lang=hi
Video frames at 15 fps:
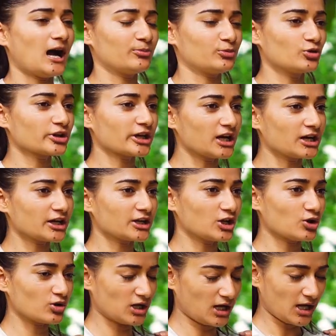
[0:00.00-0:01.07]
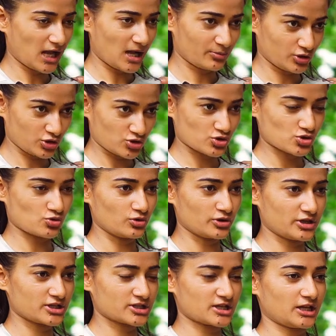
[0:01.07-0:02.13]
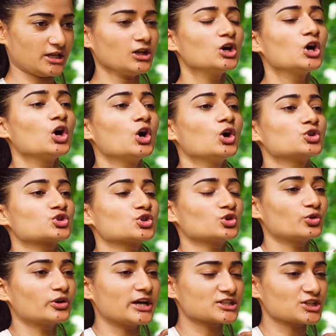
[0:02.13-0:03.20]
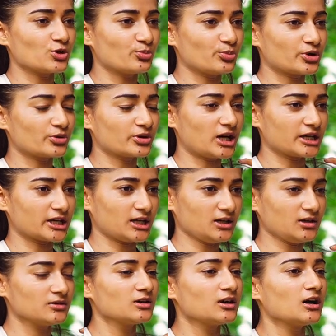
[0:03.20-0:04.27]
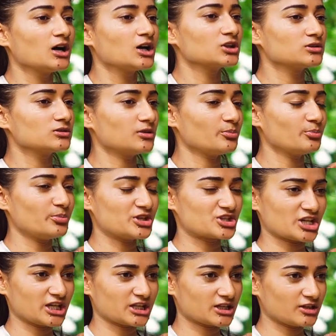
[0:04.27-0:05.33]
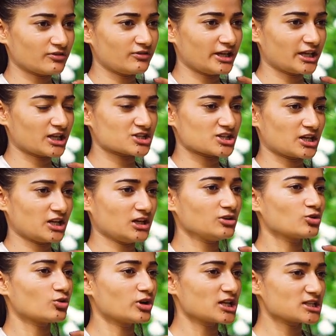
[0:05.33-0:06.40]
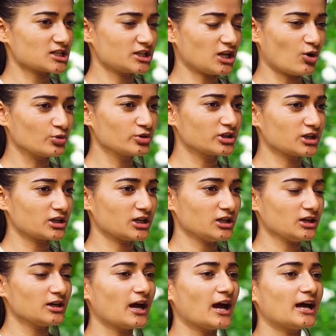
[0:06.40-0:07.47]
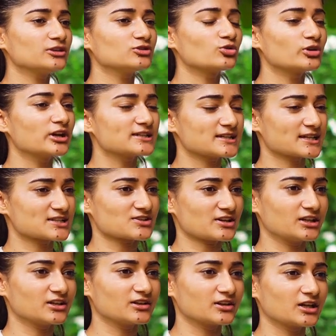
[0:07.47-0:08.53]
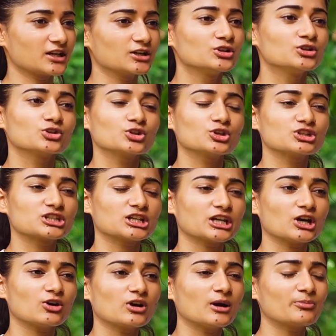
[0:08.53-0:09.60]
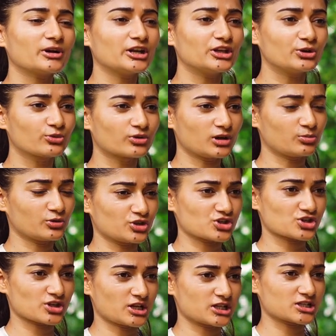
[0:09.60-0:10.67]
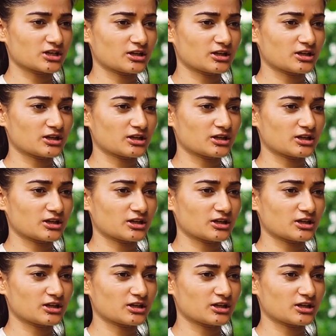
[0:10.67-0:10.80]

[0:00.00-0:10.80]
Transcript: आपको क्या करना होगा आपके जो शोल्डर्स है उसको थोड़ा सा ऊपर उठा के पीछे की तरफ लेके जाइए थोड़ा सा डाउन करिए एंड थोड़ा सा एक्सटेंड करिए तो इससे क्या होगा आपका न्यूट्रल पोजीशन आ